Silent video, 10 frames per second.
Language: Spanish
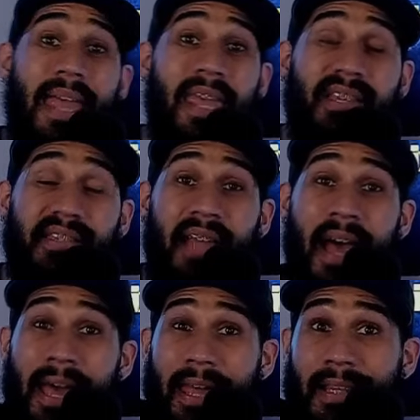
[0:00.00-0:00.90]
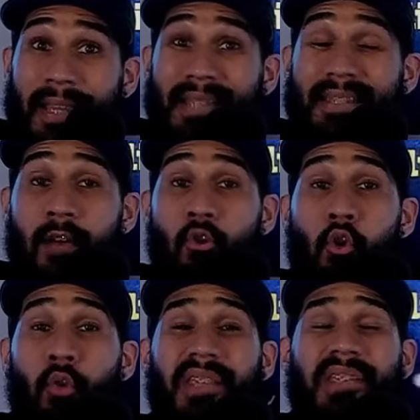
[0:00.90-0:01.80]
está el
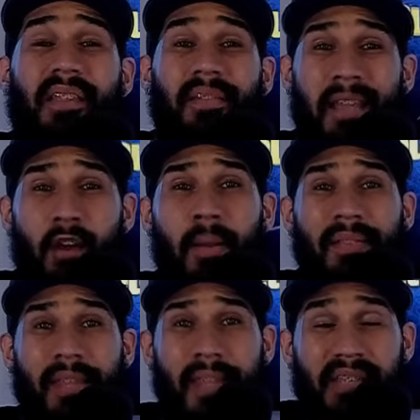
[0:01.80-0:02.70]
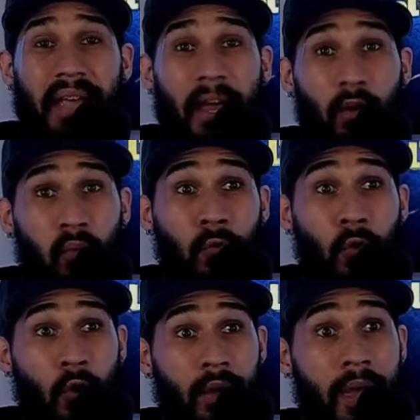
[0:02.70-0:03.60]
desahogo de Santiago Matías
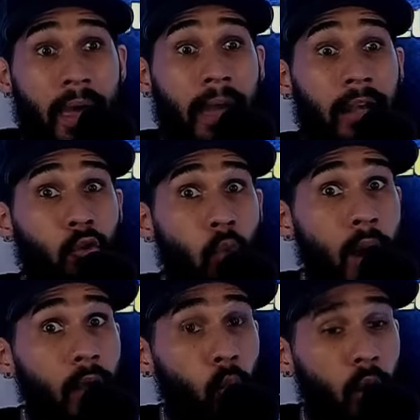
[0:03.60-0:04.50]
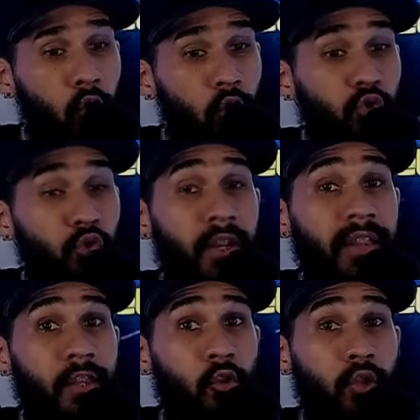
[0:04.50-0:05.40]
Alofoque, el cual luego de su
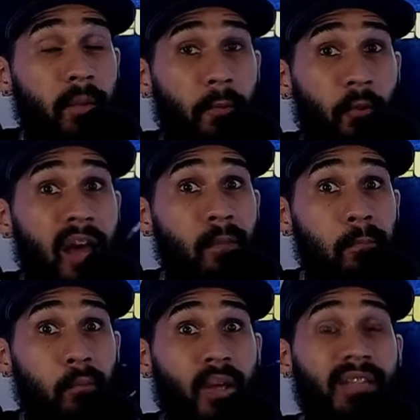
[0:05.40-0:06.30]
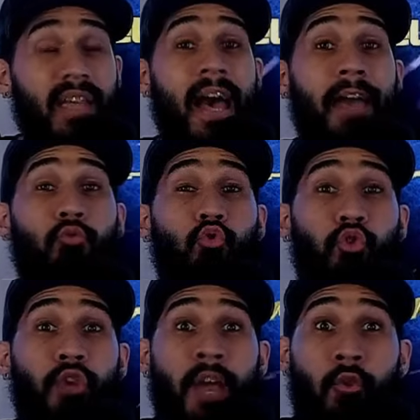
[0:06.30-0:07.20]
retiro temporal pues ha
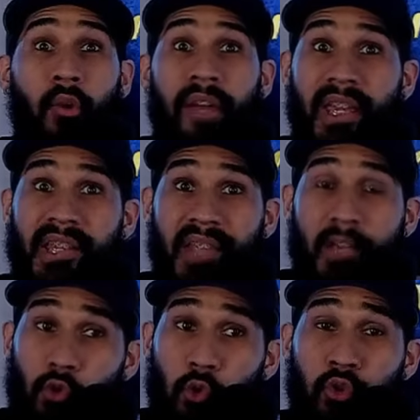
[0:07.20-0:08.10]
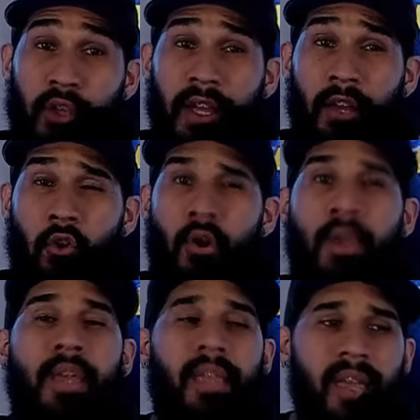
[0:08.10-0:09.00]
anunciado que está soltero
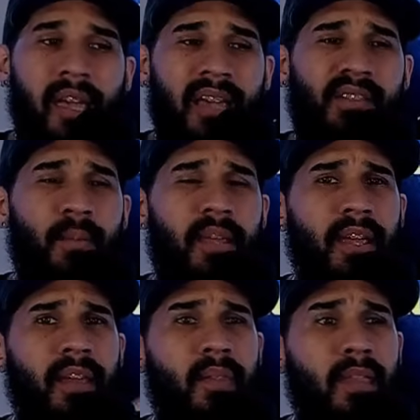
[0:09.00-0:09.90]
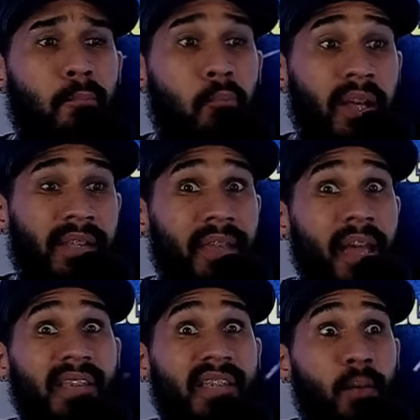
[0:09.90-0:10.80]
y este mi gente pues
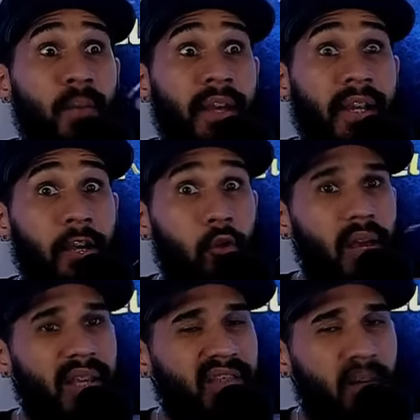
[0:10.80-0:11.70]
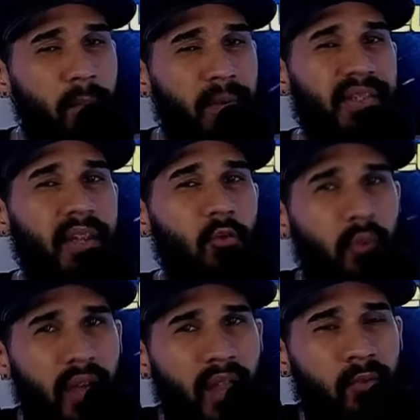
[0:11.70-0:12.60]
deja saber que no le estaba pasando
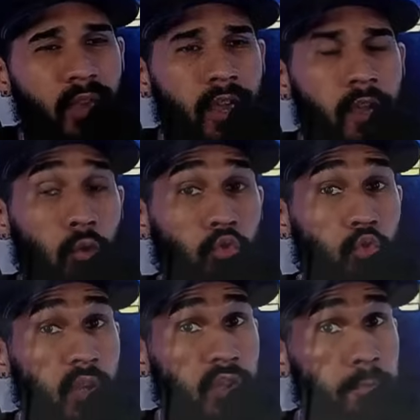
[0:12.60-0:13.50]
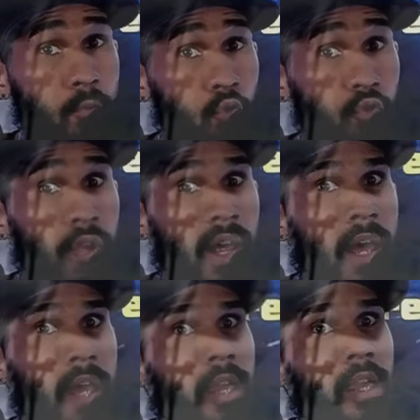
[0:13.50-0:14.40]
nada bien con su esposa
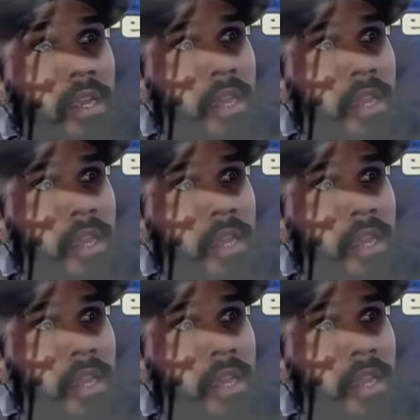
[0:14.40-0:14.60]
y